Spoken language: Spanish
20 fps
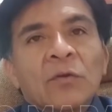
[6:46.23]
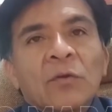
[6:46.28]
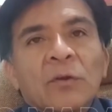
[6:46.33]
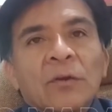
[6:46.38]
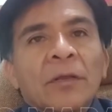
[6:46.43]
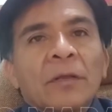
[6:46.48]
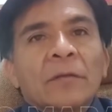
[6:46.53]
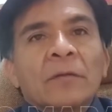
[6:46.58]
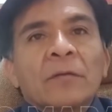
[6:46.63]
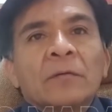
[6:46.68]

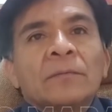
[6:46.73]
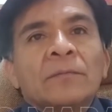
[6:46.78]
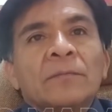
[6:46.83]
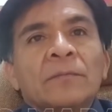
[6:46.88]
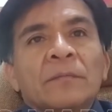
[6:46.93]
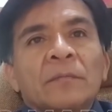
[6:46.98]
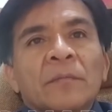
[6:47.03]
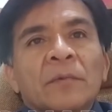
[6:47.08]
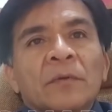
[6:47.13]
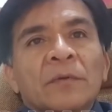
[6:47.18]
correcto.
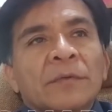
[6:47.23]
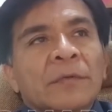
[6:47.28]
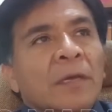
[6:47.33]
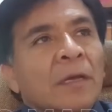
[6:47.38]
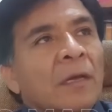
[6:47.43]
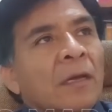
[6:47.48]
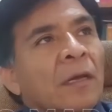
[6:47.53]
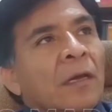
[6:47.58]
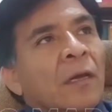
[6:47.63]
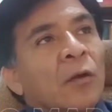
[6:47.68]
O
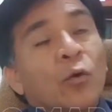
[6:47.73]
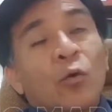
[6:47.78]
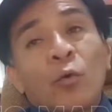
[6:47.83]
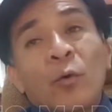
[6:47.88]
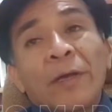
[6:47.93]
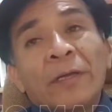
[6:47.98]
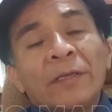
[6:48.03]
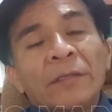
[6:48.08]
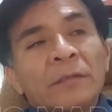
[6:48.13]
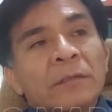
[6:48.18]
sea, el
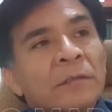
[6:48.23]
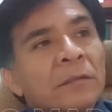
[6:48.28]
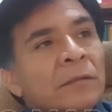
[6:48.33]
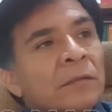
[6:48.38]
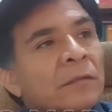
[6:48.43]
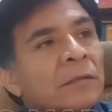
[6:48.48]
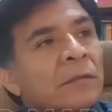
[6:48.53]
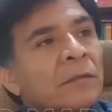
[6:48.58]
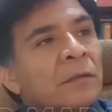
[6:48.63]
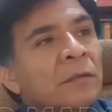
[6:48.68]
juez
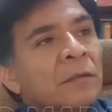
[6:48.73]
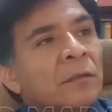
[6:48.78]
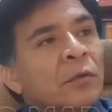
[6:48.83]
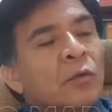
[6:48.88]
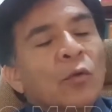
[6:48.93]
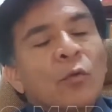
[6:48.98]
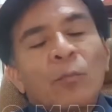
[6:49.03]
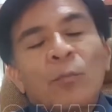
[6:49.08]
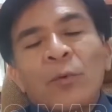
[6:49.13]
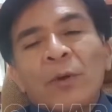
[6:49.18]

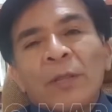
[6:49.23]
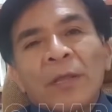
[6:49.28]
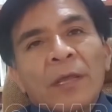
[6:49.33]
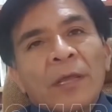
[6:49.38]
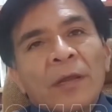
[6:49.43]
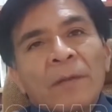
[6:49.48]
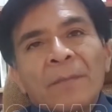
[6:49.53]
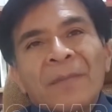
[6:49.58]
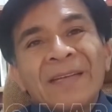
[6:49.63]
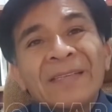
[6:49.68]
no puede
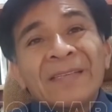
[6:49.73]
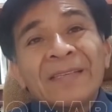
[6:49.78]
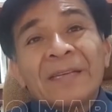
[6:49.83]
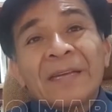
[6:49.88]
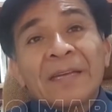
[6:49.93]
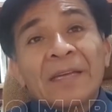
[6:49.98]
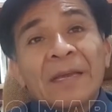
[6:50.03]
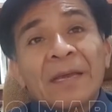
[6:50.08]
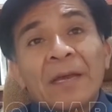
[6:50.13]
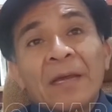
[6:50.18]
ir más
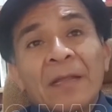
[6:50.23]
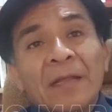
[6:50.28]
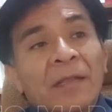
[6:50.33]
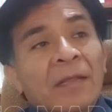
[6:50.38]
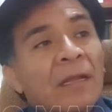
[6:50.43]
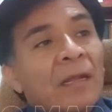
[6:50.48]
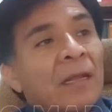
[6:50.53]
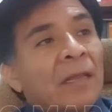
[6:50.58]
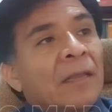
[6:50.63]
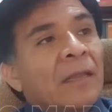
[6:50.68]
allá
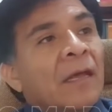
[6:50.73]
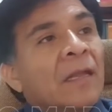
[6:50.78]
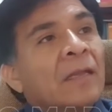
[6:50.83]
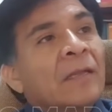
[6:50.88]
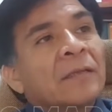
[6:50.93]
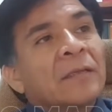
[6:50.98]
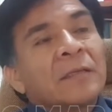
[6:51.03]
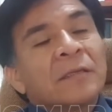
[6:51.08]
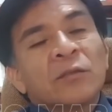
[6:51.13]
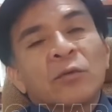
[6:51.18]
del
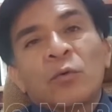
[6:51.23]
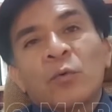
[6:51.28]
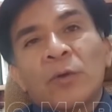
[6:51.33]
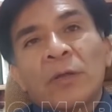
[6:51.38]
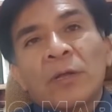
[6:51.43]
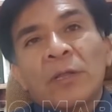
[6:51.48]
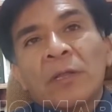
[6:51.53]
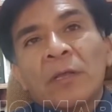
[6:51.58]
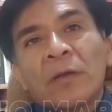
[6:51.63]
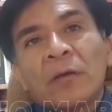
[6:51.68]
análisis
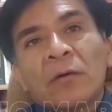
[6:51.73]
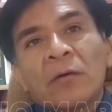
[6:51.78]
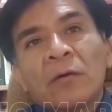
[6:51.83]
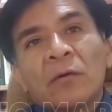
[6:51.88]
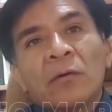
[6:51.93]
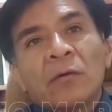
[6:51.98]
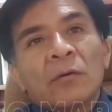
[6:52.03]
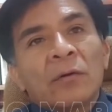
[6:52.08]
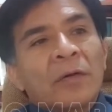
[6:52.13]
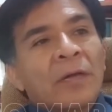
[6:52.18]

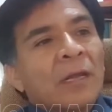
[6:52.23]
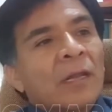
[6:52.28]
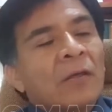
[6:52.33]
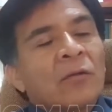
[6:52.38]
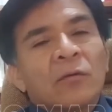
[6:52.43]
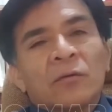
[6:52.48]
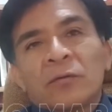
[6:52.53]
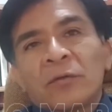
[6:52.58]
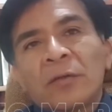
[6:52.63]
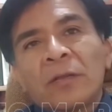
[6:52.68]
jurídico que la
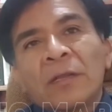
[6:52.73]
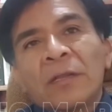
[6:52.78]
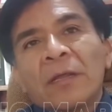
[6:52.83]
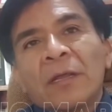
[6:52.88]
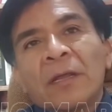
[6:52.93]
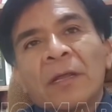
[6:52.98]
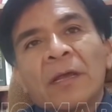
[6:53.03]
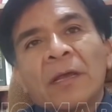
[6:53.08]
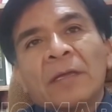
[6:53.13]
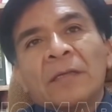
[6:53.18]

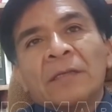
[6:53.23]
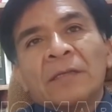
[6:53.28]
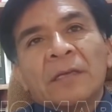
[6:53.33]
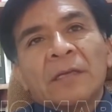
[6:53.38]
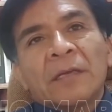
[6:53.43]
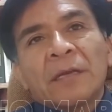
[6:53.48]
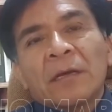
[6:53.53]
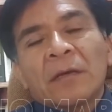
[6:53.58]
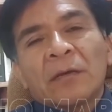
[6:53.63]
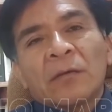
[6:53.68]
doctrina le ha
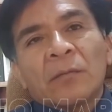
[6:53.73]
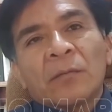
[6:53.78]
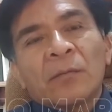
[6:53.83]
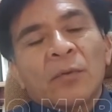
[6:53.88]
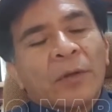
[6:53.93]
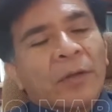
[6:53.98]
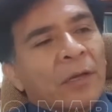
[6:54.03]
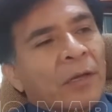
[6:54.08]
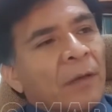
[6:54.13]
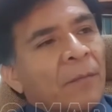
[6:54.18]
enseñado.
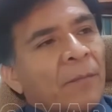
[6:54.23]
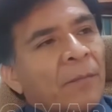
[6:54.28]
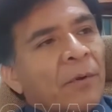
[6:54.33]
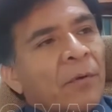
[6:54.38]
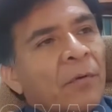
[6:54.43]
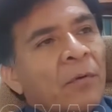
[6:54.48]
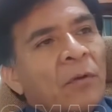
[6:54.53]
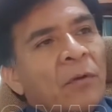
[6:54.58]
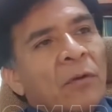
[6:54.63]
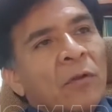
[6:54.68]
Por
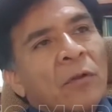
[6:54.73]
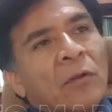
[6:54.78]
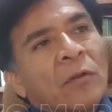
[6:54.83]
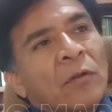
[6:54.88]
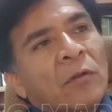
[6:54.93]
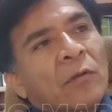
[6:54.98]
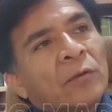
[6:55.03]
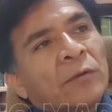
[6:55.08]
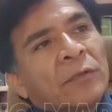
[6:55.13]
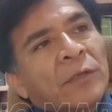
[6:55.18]
ejemplo,
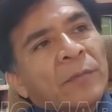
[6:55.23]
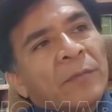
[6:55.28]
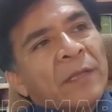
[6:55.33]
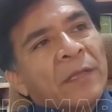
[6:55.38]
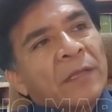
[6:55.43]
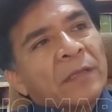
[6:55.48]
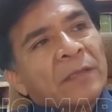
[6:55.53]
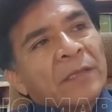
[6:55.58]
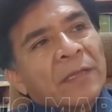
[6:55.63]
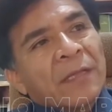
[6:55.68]
usted me
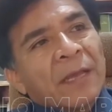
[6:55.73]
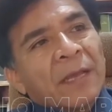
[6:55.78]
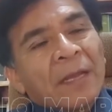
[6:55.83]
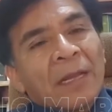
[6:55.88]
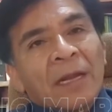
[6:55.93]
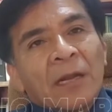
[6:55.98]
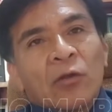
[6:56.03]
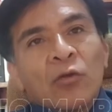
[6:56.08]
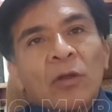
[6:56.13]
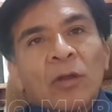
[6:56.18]
dice,
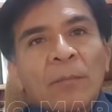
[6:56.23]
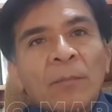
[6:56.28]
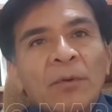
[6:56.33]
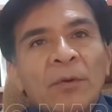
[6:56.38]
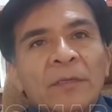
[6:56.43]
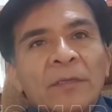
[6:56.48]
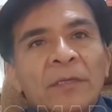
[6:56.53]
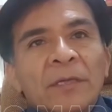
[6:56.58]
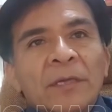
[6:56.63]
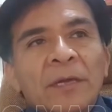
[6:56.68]
declaró en la
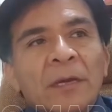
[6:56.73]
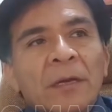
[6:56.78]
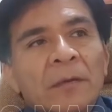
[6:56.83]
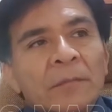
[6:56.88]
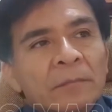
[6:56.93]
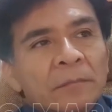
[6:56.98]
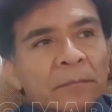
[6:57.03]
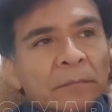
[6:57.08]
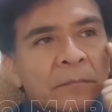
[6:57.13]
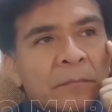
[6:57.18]
policía.
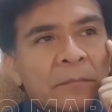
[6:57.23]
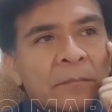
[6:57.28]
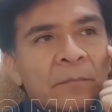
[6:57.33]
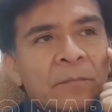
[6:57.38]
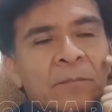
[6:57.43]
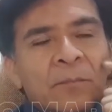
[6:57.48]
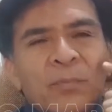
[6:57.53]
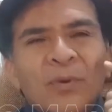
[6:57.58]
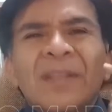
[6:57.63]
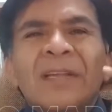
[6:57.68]

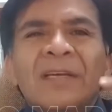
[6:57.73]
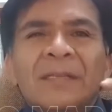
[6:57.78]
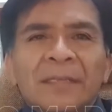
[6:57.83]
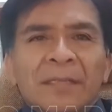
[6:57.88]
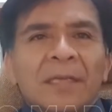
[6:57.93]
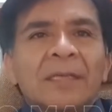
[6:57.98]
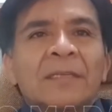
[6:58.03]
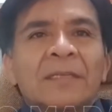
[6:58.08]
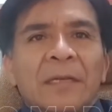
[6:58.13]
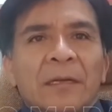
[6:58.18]
Puede que
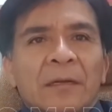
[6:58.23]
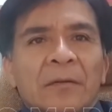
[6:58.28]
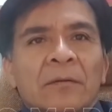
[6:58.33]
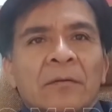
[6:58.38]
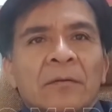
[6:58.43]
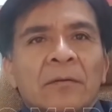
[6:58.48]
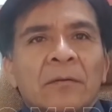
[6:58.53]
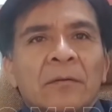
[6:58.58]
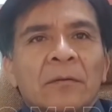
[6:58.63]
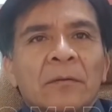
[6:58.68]
sea cierto,
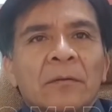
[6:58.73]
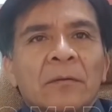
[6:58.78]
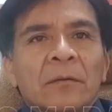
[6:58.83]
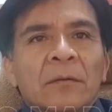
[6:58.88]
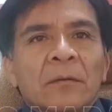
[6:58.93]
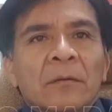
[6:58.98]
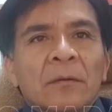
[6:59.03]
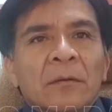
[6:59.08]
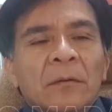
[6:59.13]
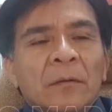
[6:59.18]

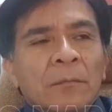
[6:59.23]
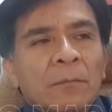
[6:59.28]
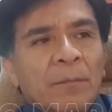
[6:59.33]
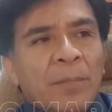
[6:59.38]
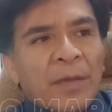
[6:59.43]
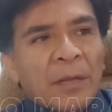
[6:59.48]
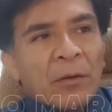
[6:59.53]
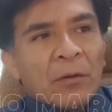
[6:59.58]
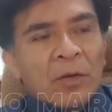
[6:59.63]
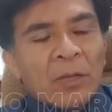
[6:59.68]

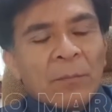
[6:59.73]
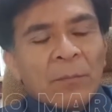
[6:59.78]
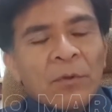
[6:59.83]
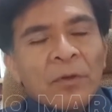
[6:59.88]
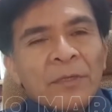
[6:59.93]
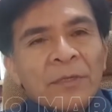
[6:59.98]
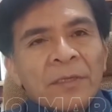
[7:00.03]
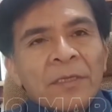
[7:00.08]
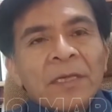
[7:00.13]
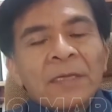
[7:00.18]
pero la
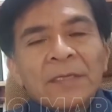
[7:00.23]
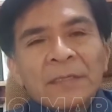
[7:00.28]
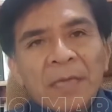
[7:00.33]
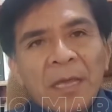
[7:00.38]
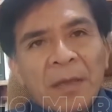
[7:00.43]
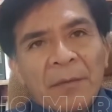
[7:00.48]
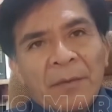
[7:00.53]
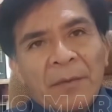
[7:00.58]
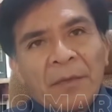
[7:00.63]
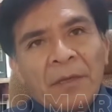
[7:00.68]
policía
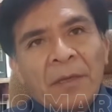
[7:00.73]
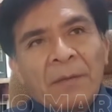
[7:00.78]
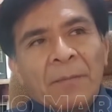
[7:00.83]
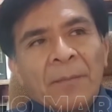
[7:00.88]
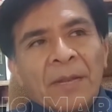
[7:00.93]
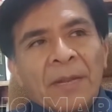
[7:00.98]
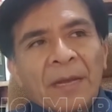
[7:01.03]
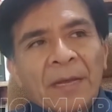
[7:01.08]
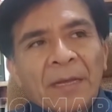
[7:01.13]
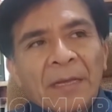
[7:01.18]
sabe que
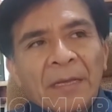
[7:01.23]
para